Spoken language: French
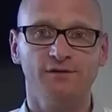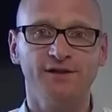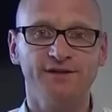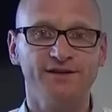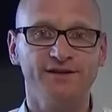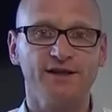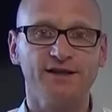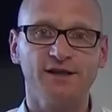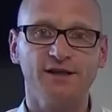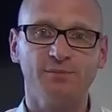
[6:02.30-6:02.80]

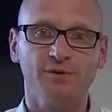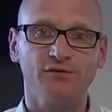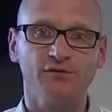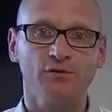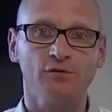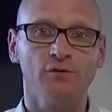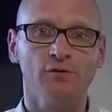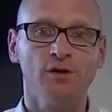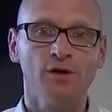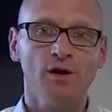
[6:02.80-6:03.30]
d'Internet parce
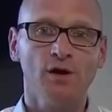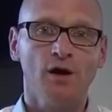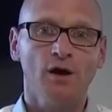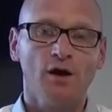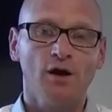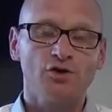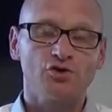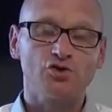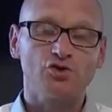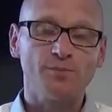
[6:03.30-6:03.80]
que
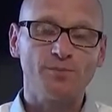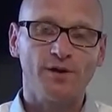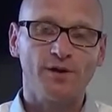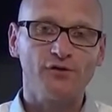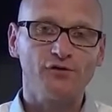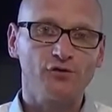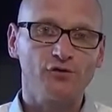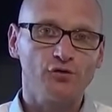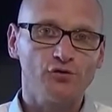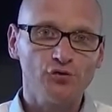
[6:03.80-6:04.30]
je
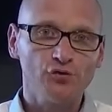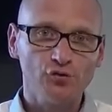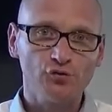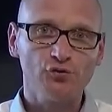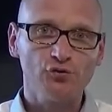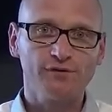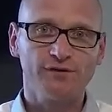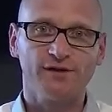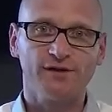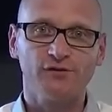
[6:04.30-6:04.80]
pense que de
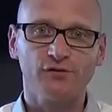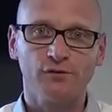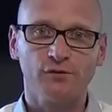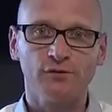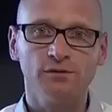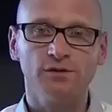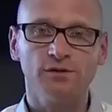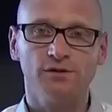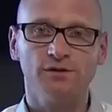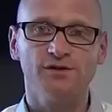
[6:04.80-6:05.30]
toute
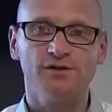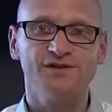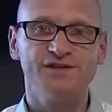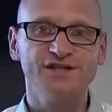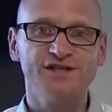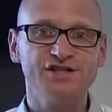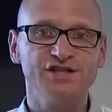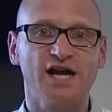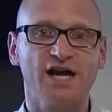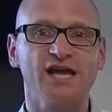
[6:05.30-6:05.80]
façon, euh,
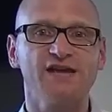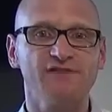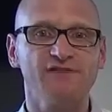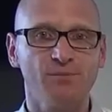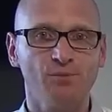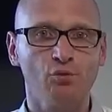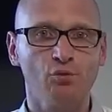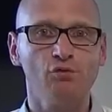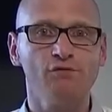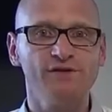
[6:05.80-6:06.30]
si j'arrive à
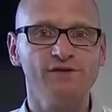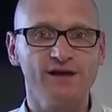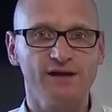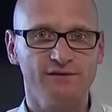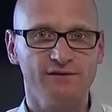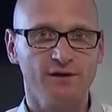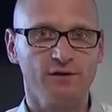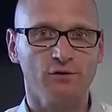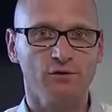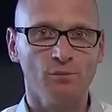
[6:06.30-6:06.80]
prouver
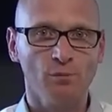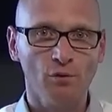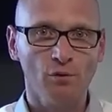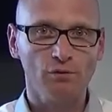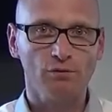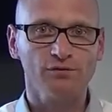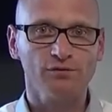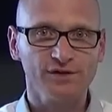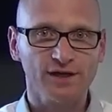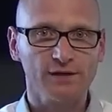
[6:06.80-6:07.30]
avec mon
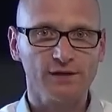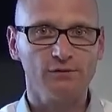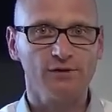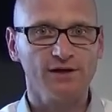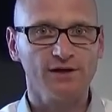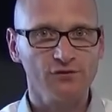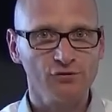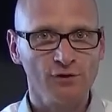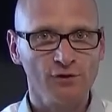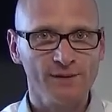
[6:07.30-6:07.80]
contrat de
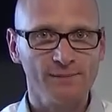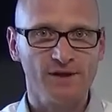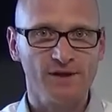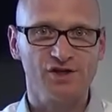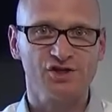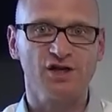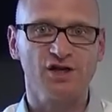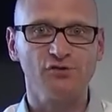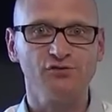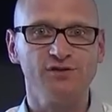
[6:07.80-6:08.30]
location et ma
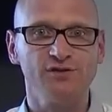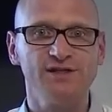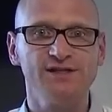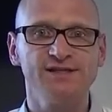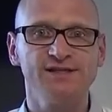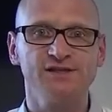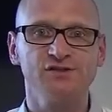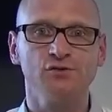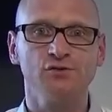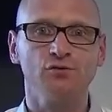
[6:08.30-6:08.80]
charte
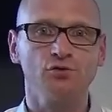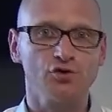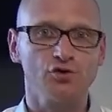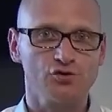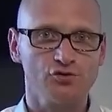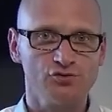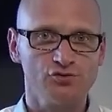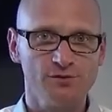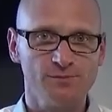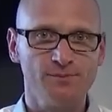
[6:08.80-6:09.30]
d'utilisation que
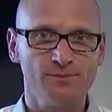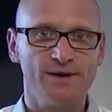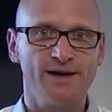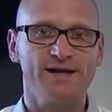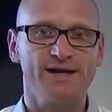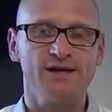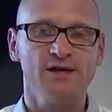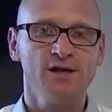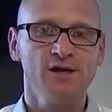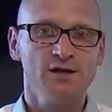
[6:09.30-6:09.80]
je ne suis pas
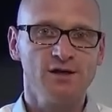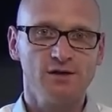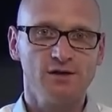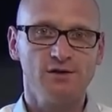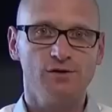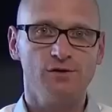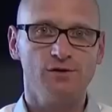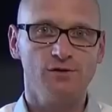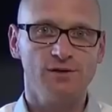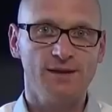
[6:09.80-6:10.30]

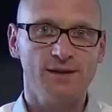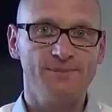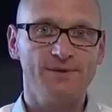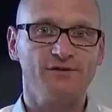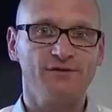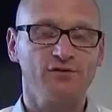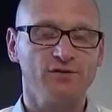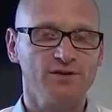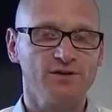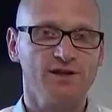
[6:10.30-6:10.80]
euh, la
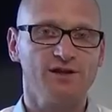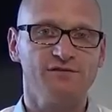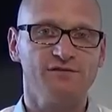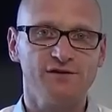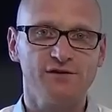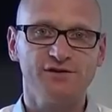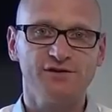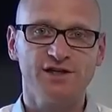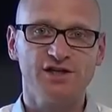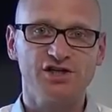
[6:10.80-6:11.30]
personne qui a
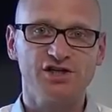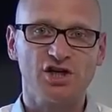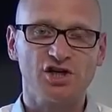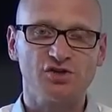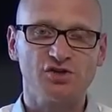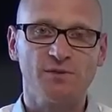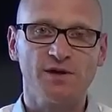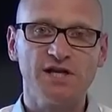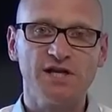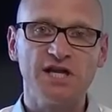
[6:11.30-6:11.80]
fait le
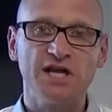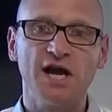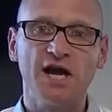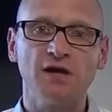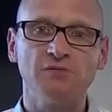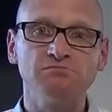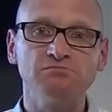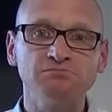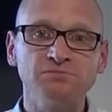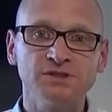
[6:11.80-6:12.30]
téléchargement illégal,